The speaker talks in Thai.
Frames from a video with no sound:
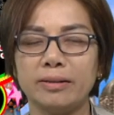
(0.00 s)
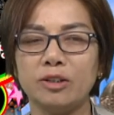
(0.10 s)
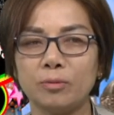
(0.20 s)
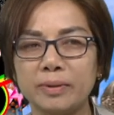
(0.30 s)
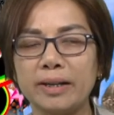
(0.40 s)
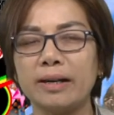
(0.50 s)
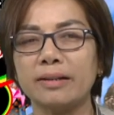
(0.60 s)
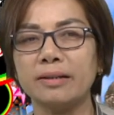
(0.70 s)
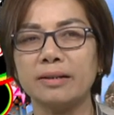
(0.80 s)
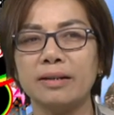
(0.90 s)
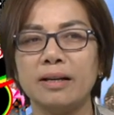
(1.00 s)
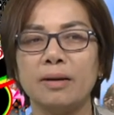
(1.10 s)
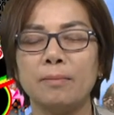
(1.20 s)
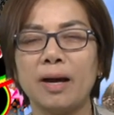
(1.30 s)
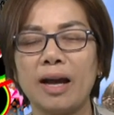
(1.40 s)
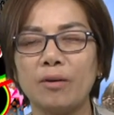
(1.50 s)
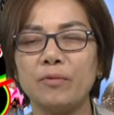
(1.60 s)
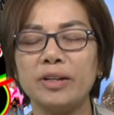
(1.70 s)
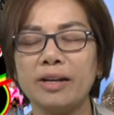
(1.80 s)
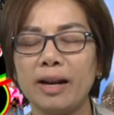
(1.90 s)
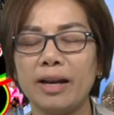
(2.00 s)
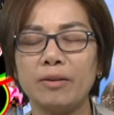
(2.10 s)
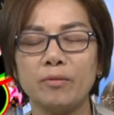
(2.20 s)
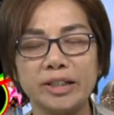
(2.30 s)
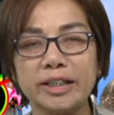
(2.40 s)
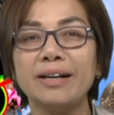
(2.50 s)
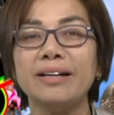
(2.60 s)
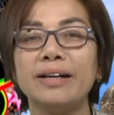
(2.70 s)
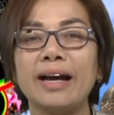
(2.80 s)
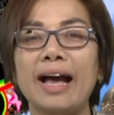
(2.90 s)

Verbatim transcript: จบจากมหาวิทยาลัยเวสเทิร์นนะ